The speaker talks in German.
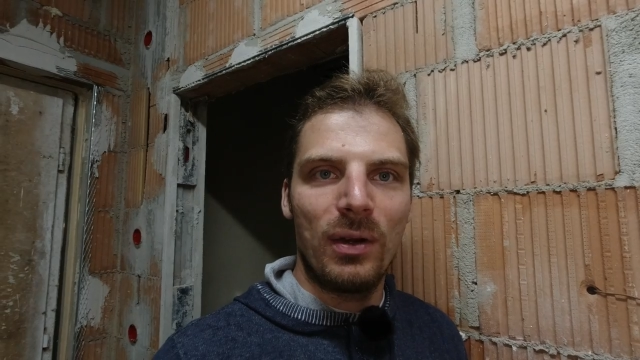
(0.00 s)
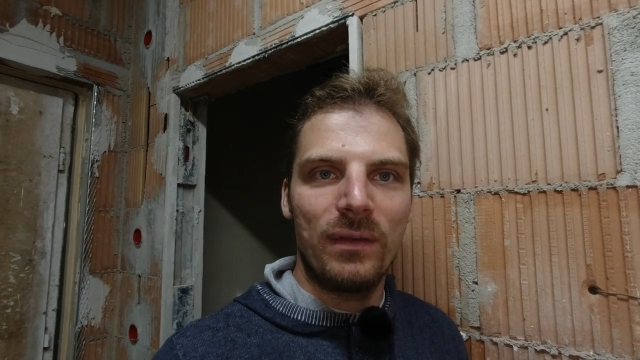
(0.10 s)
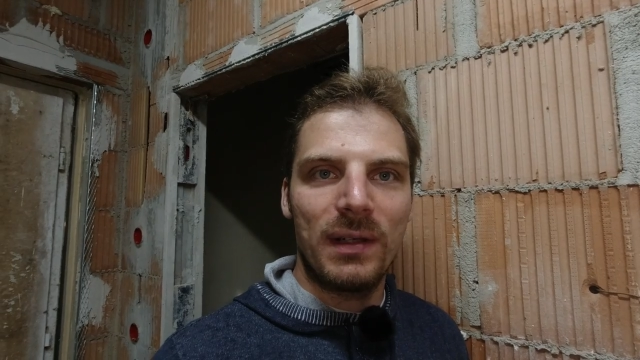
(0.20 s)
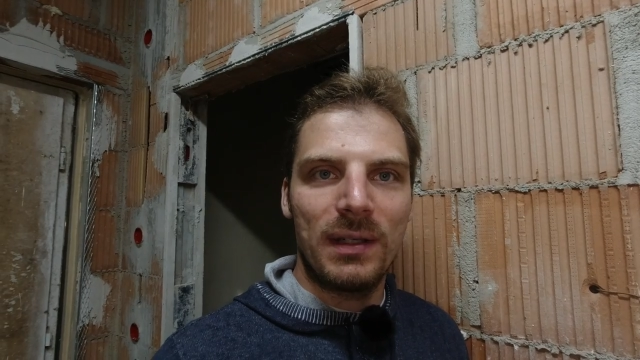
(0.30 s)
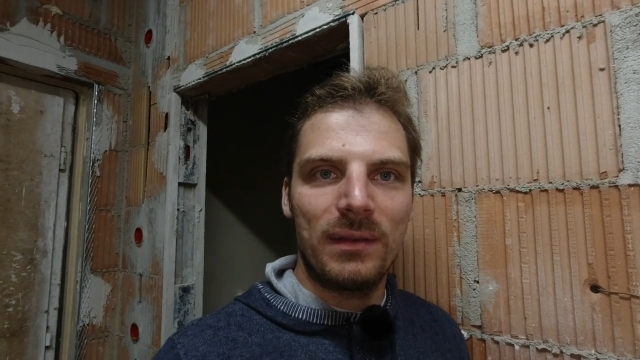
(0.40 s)

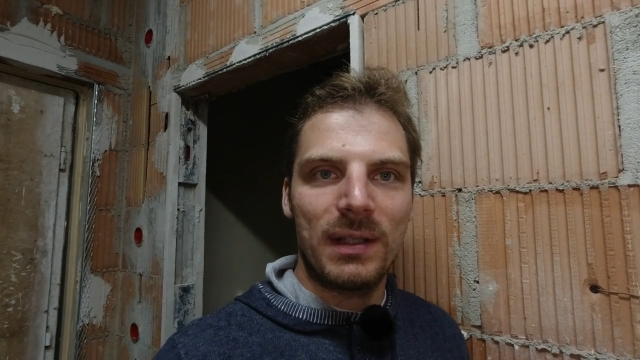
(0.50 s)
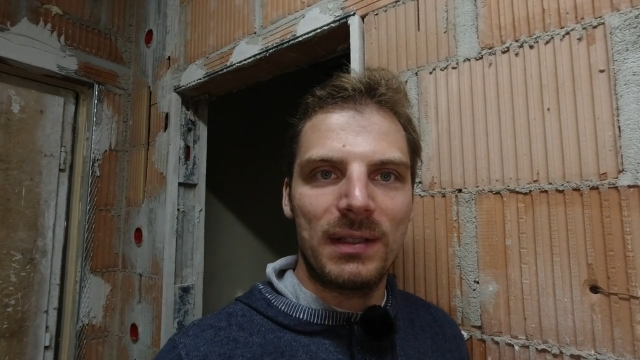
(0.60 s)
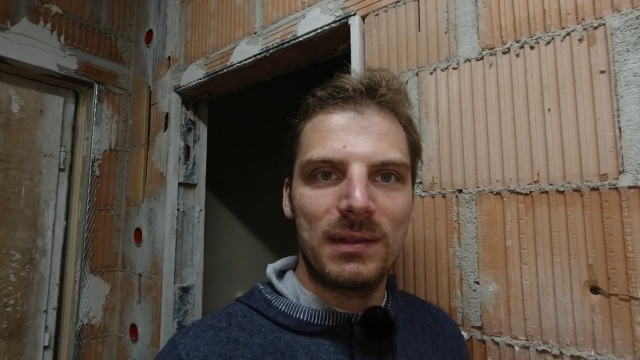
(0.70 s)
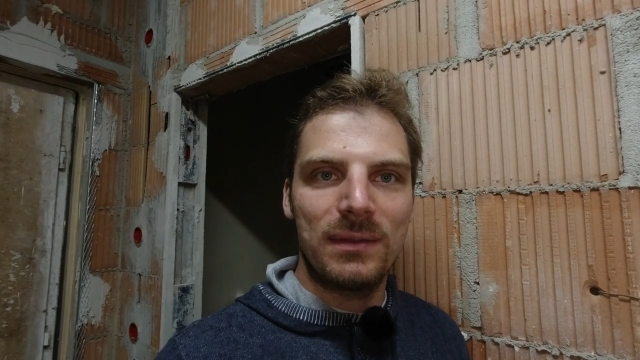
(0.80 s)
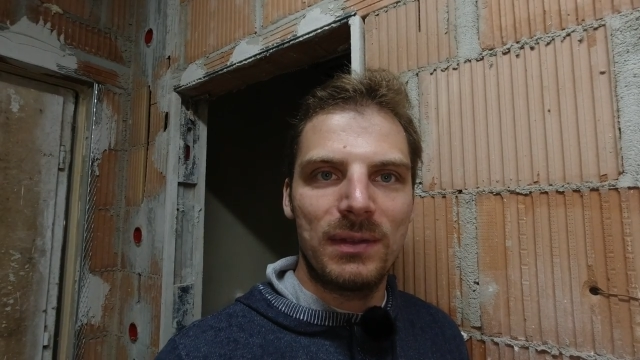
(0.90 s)
hoffe einfach,
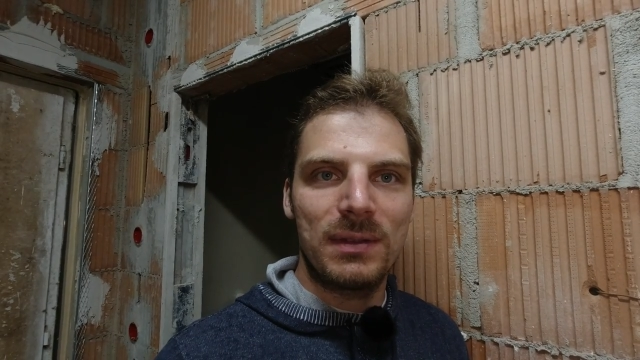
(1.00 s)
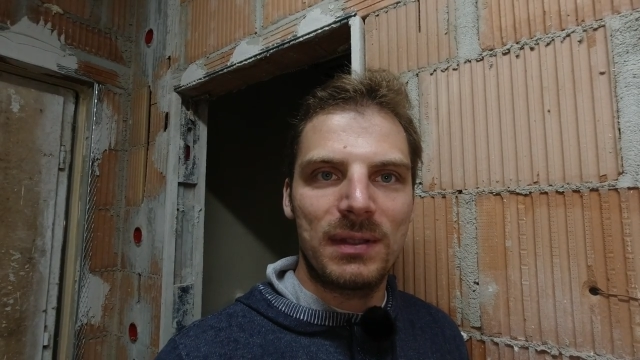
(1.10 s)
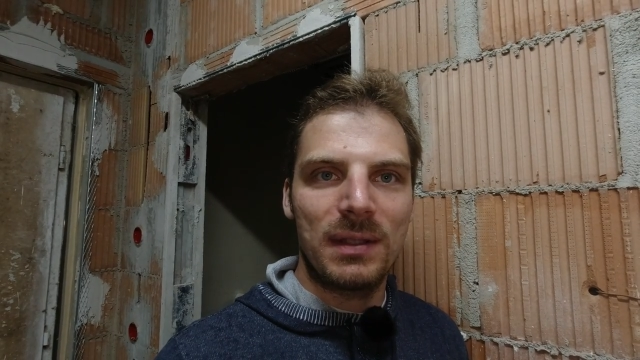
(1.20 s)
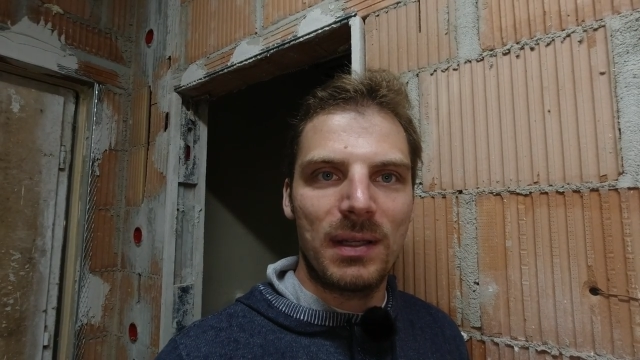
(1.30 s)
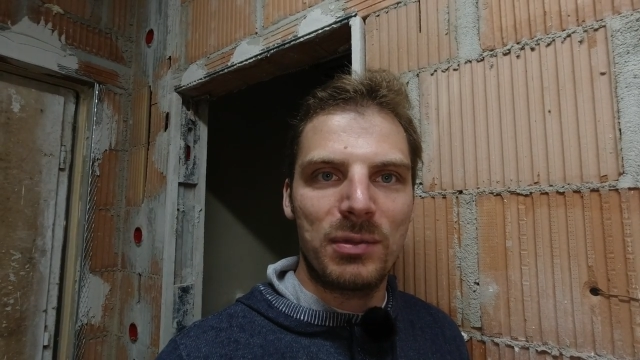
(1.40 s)
dass wir uns
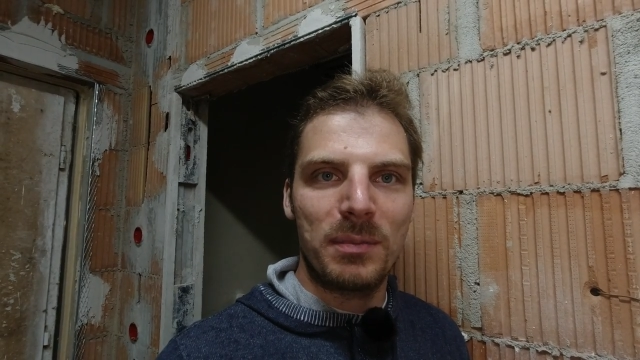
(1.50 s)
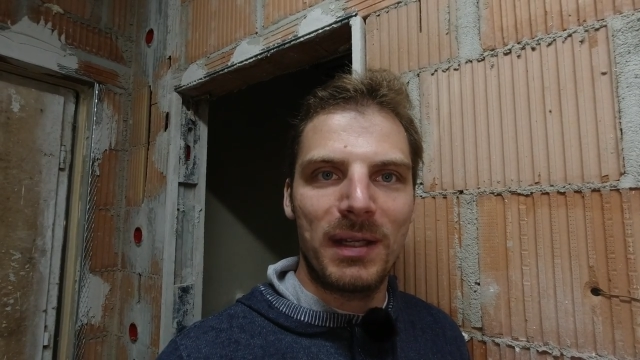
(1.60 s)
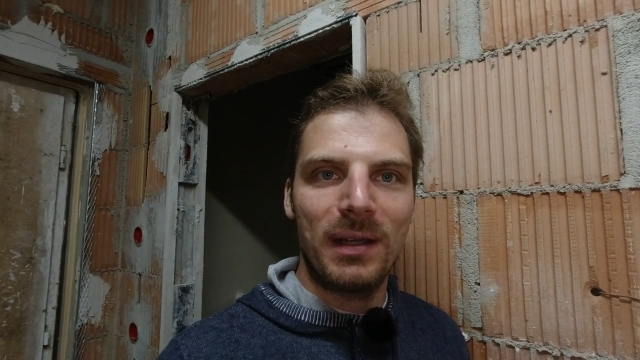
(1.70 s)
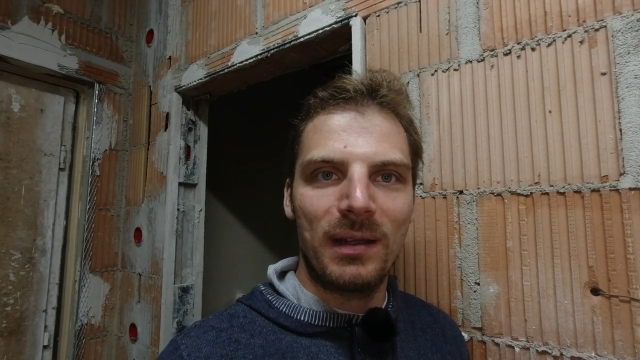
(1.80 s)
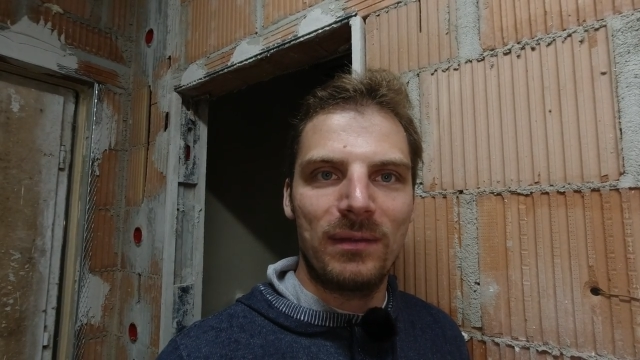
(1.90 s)
in einem
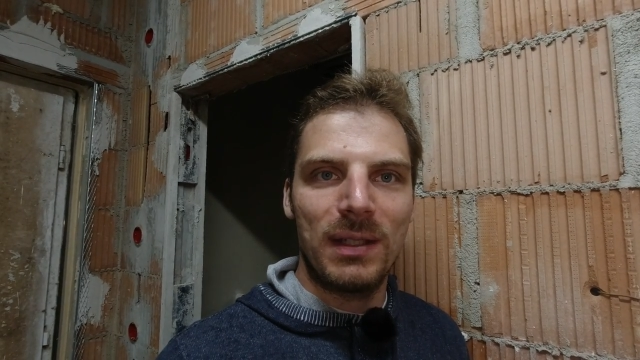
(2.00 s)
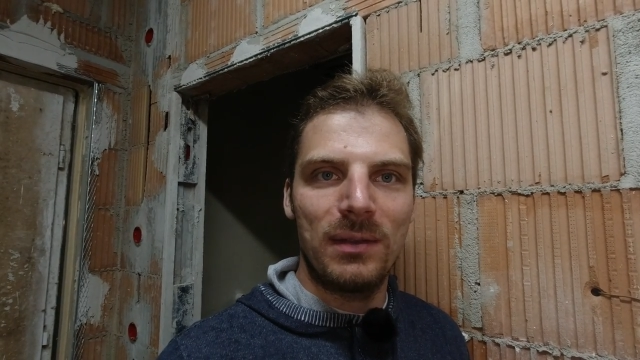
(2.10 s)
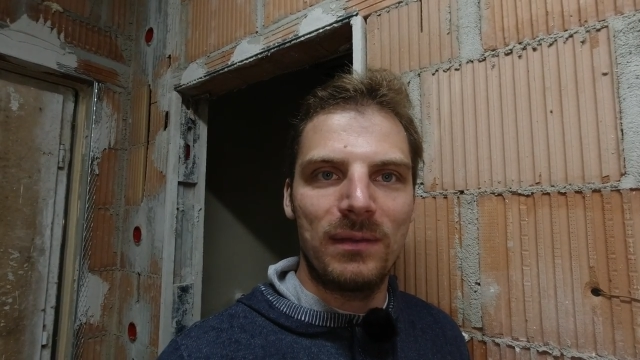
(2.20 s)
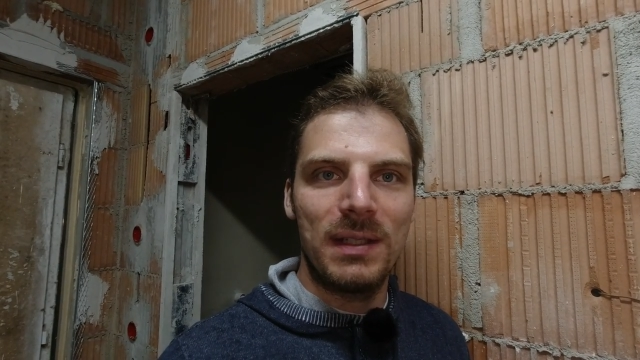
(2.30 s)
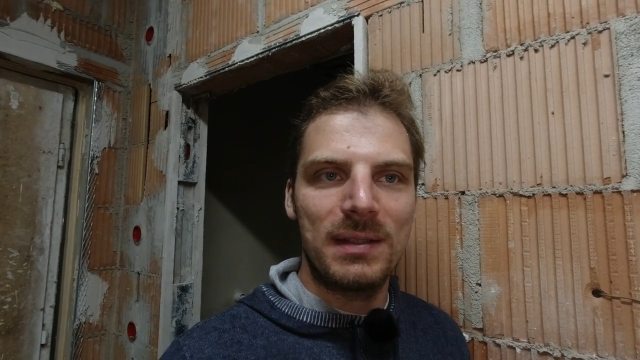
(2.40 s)
späteren
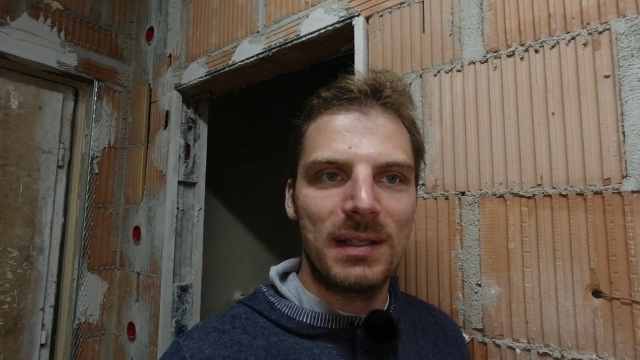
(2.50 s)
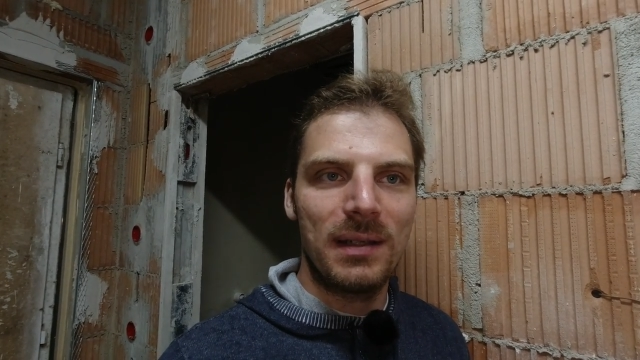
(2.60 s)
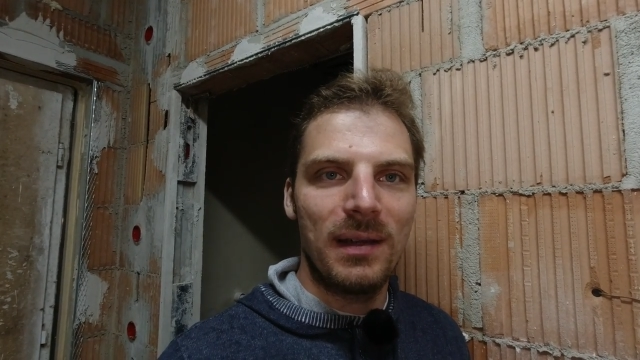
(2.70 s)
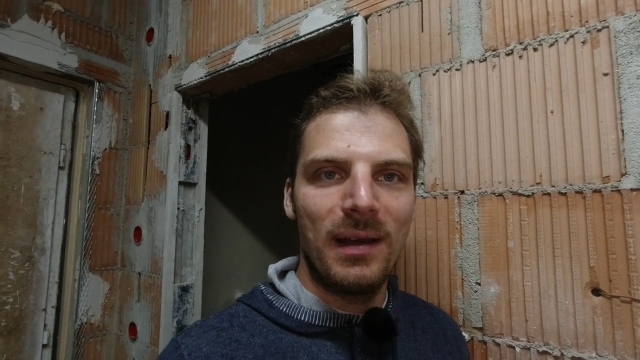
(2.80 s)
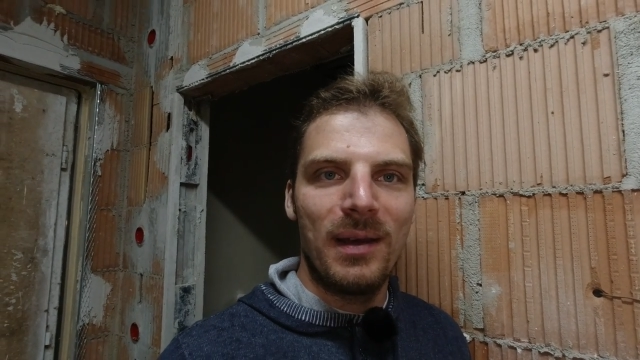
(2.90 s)
Video
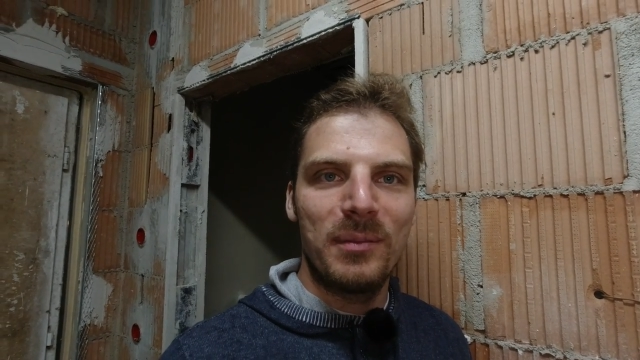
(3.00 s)
wiedersehen.